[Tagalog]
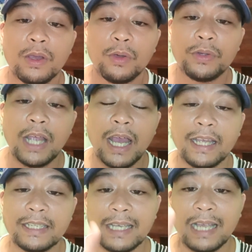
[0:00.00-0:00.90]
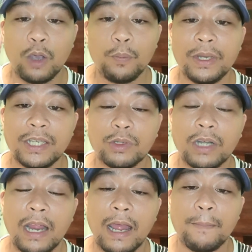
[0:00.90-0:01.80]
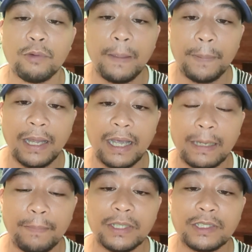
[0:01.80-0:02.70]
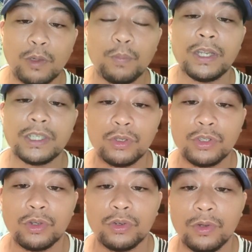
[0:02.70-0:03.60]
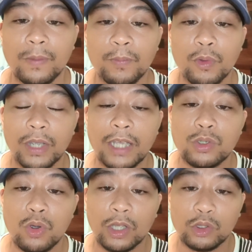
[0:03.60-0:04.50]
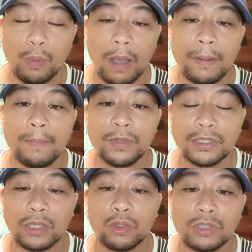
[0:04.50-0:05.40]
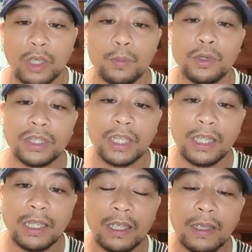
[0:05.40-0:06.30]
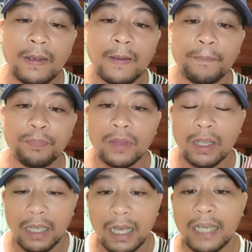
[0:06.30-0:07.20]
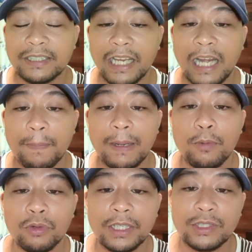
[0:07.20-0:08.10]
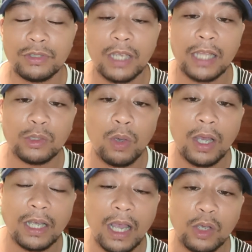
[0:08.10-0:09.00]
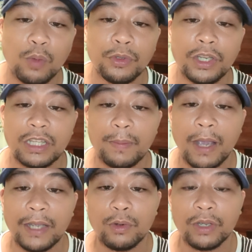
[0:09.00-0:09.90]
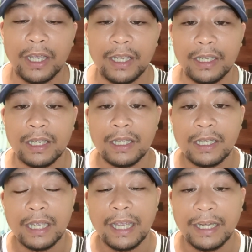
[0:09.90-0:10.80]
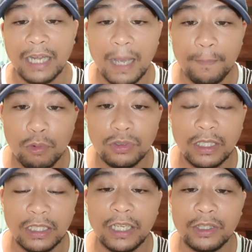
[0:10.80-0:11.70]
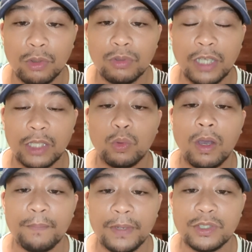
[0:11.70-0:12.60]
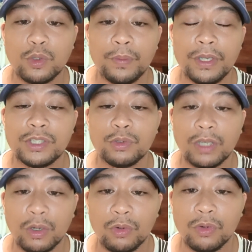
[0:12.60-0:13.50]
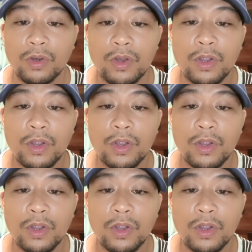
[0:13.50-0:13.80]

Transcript: O niya, ang isa ka combination na ah, mo na pinaka combination yun. Okay, so kato mga members na to sa community, uh, ah, silip lang mo dito sa atuang uh, ah, community mga idol kay nakapost na ta dito sa atuang best combination karon.